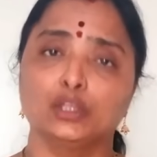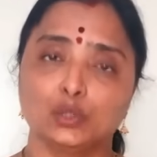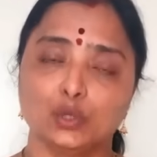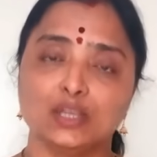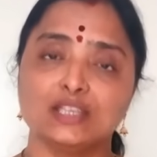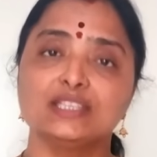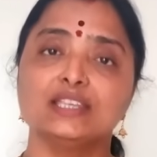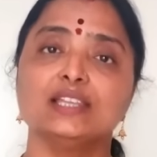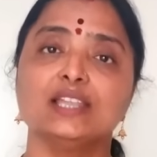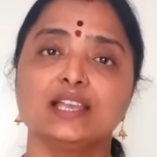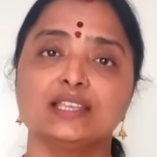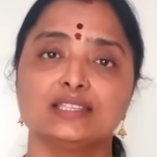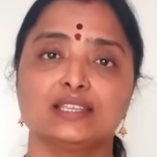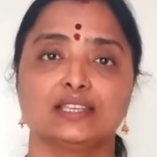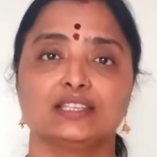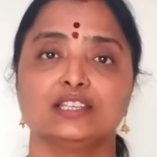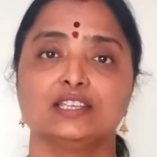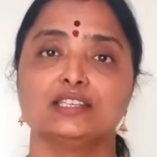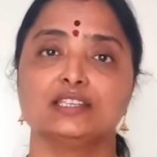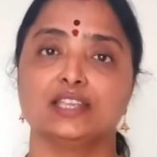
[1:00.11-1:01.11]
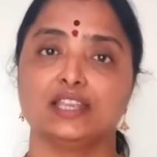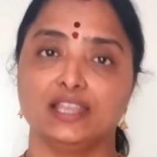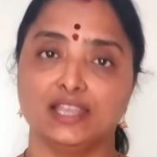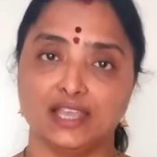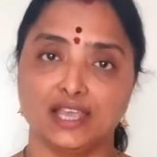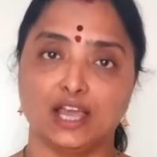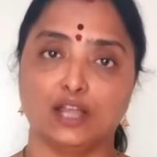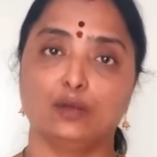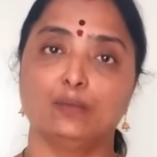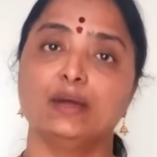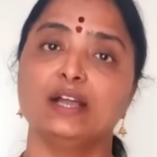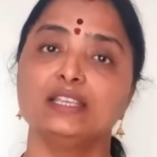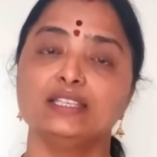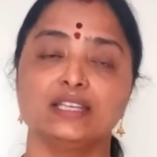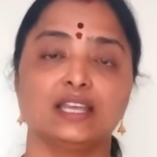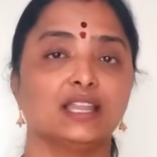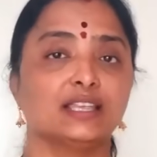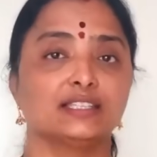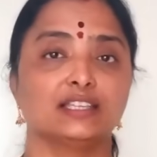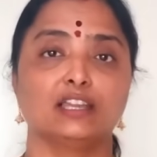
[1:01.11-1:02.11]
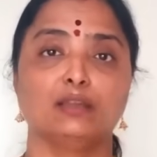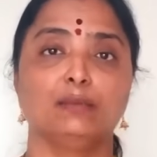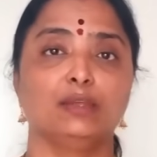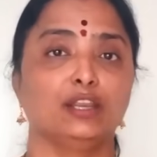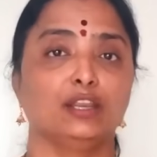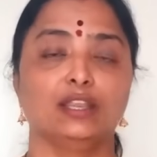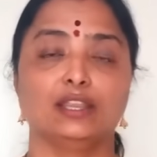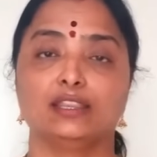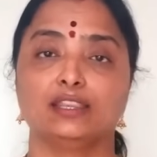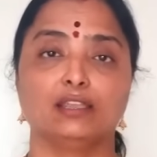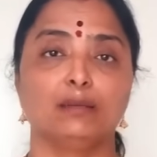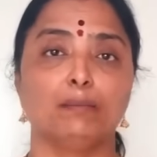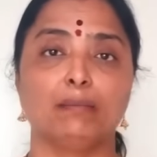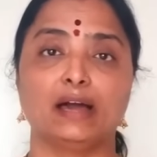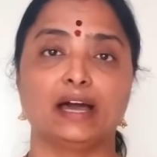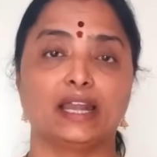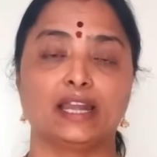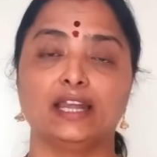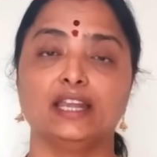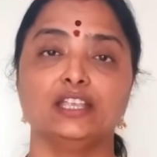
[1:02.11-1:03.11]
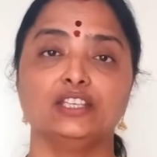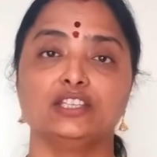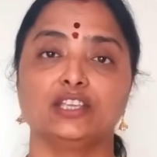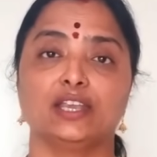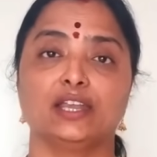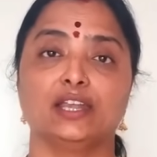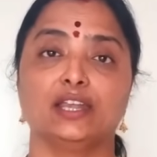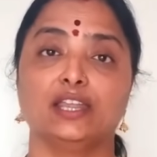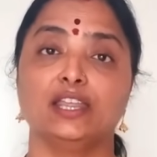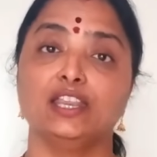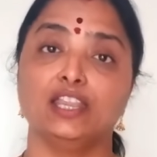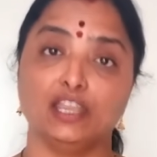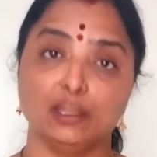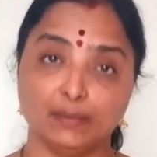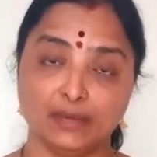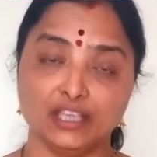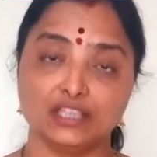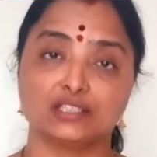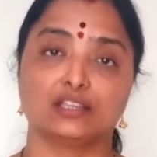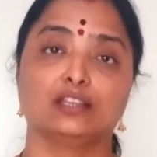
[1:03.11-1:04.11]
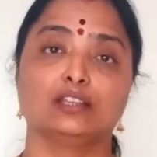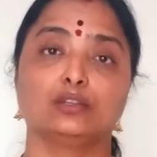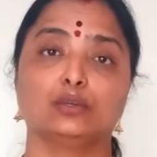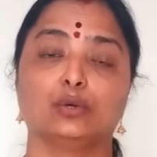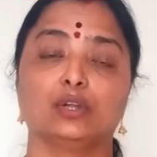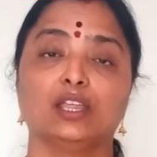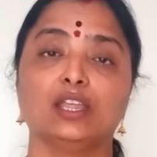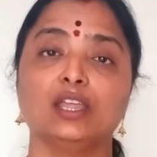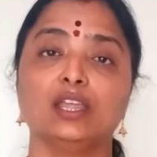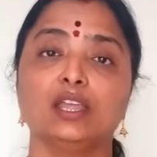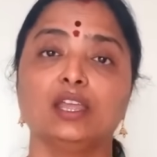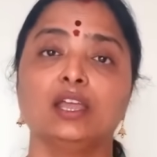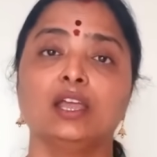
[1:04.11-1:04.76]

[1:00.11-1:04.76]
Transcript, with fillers: తులసీదాస్ రచించిన ఈ హనుమాన్ చాలీసాన్ని మీరు నిత్యం పారాయణం చేయండి నియమనిష్టలతోటి